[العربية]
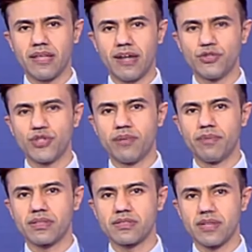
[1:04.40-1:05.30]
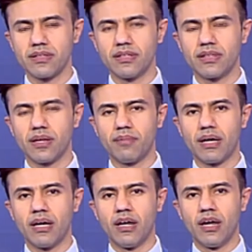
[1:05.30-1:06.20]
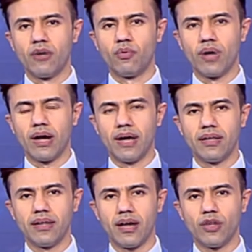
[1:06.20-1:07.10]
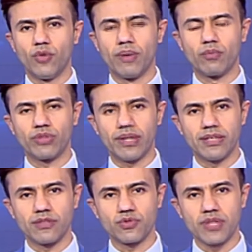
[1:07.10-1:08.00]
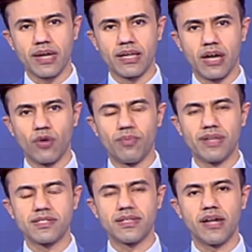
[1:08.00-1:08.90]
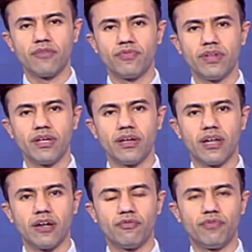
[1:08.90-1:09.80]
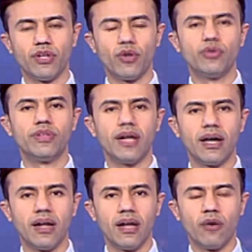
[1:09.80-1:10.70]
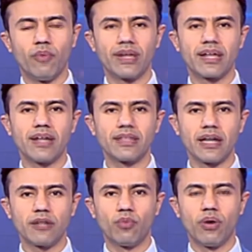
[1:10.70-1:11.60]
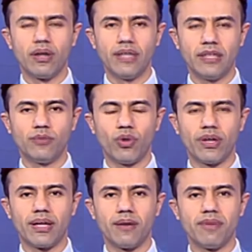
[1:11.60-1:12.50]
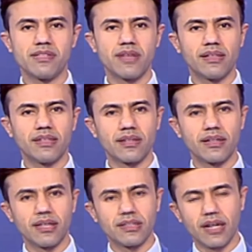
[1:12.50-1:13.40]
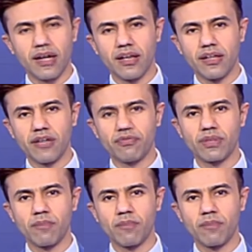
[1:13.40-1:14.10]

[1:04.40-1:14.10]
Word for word: عن الجانب الاقتصادي طالما وان الامم المتحده تسهل او ما زلنا في في هدنه وان كانت غير يعني معلنه، ما زالت ايرادات النفط